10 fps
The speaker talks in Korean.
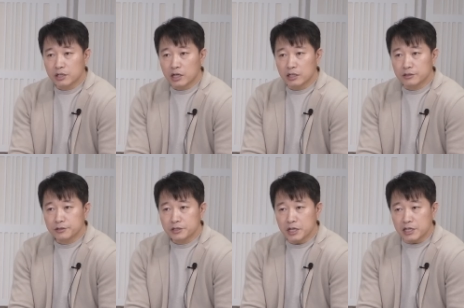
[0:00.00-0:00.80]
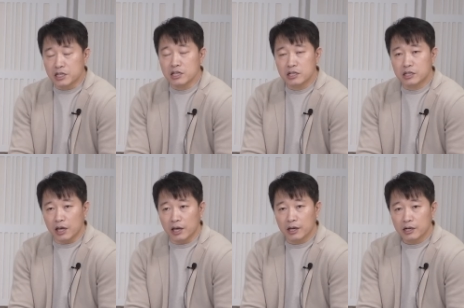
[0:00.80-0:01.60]
제가 자신
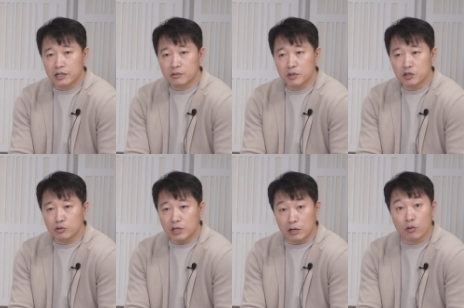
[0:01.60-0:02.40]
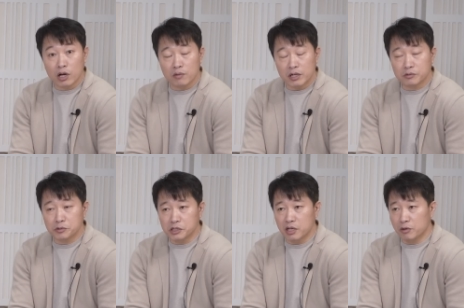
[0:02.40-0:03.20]
있게 그러면서도 단호하게 말씀을
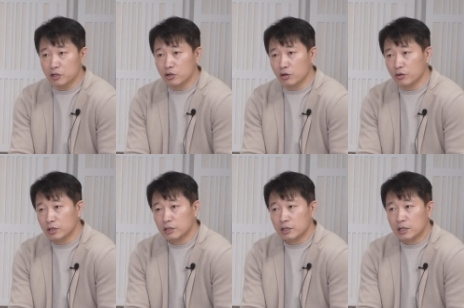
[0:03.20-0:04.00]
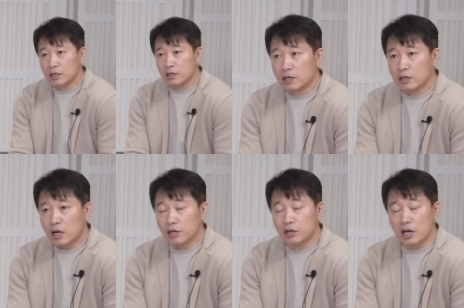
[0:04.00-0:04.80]
드리자면요,
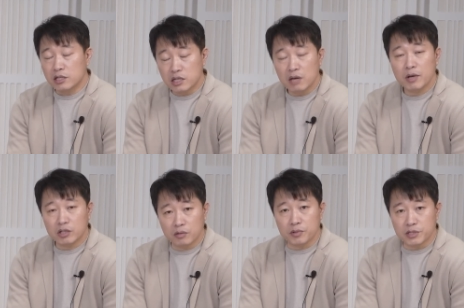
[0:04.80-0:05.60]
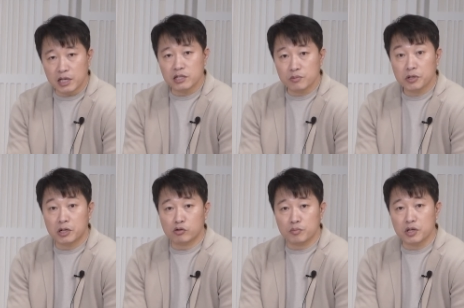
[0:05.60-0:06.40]
가격이 한 3배 더 비싼
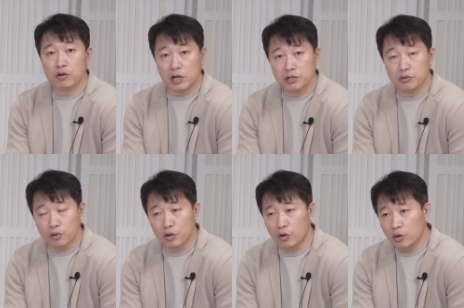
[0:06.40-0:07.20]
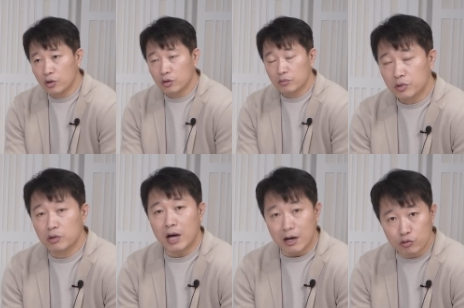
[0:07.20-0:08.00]
스피커라고 비교를 하셔도
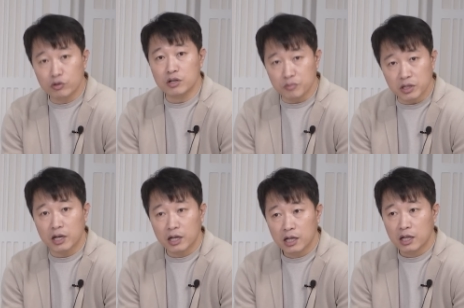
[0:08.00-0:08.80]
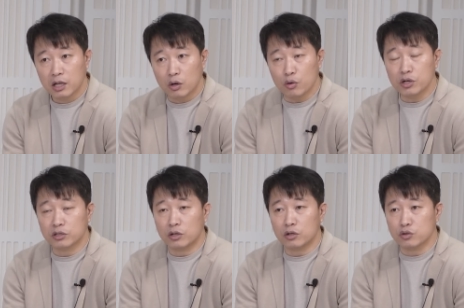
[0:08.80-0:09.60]
별로 안 꿀립니다. 오히려
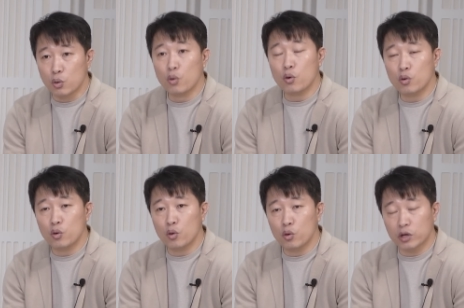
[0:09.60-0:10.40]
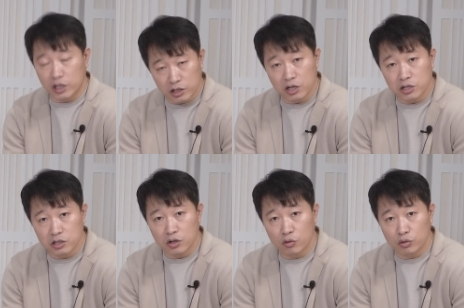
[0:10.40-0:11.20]
더 좋게
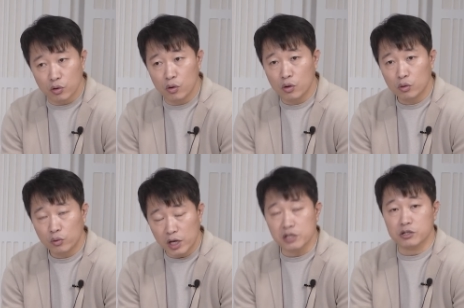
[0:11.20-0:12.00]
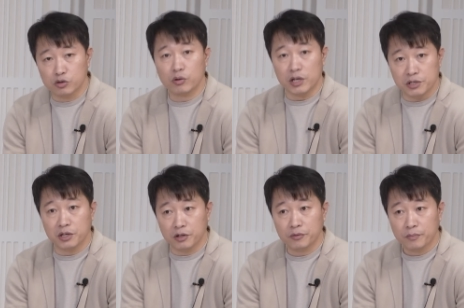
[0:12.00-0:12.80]
느껴지는 경우도 꽤 있을 수가 있어요.